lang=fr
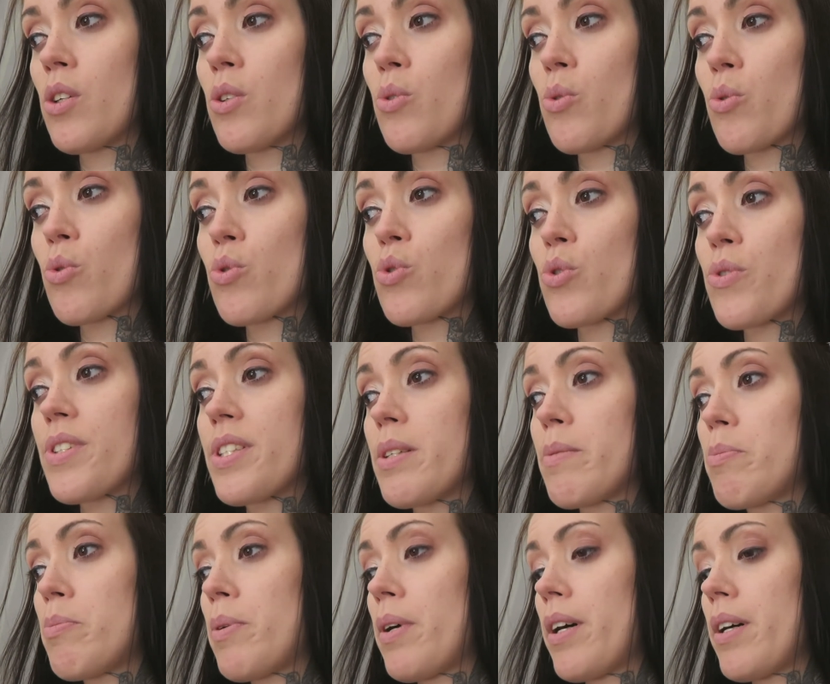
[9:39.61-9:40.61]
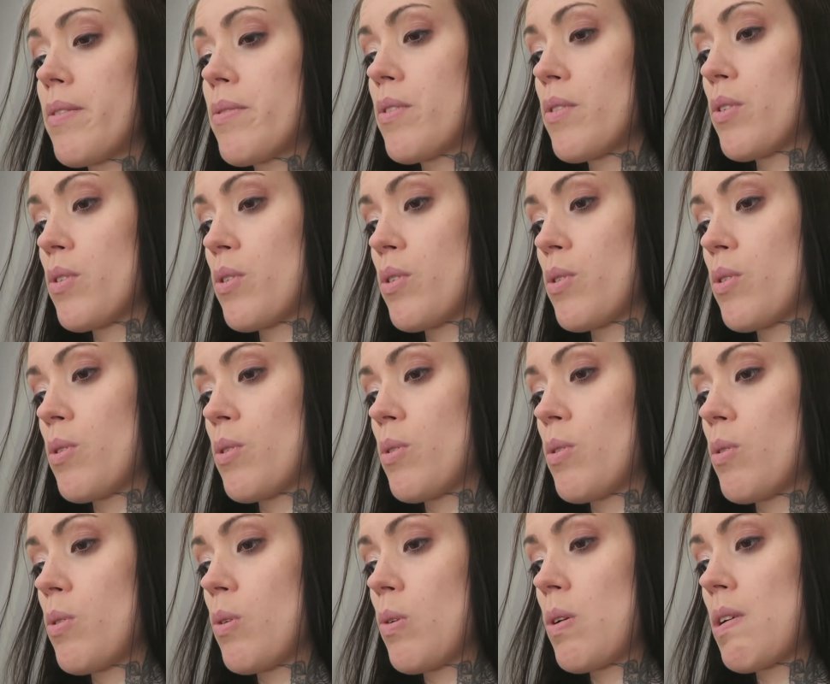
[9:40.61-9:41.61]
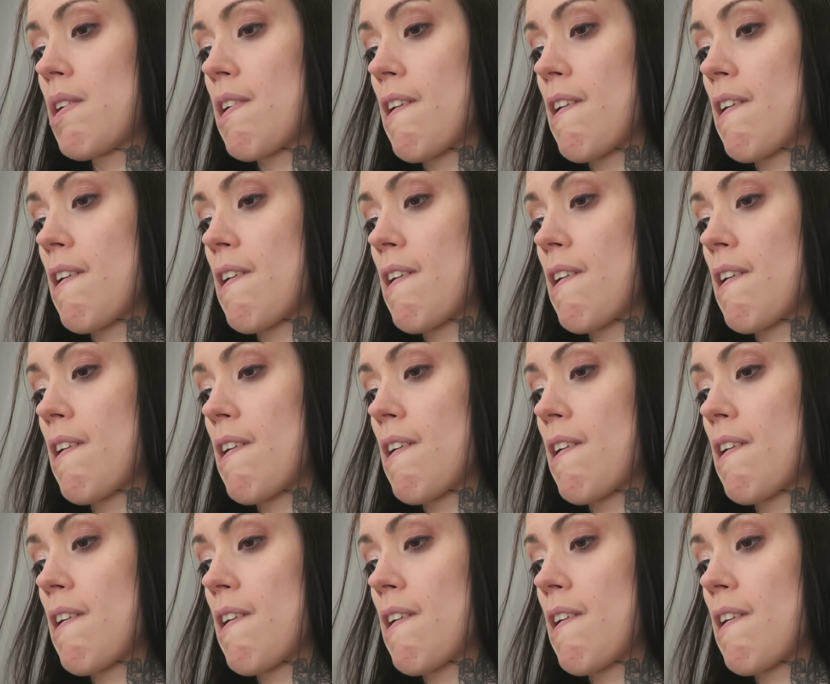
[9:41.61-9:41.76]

donc je sais pas. Euh,